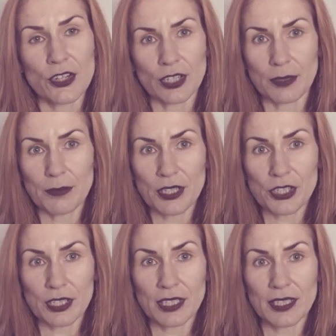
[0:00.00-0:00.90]
Czyli
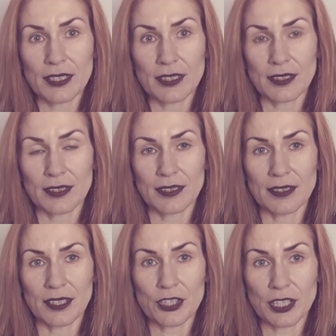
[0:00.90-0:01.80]
myśli,
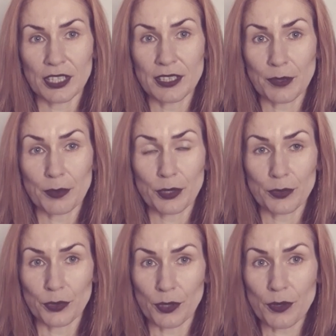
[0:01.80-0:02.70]
e, jeżeli
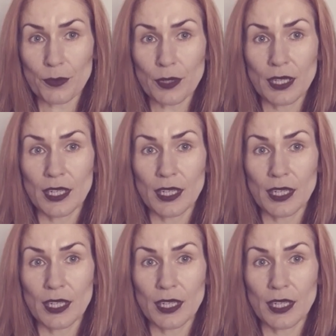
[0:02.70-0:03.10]
interpretują,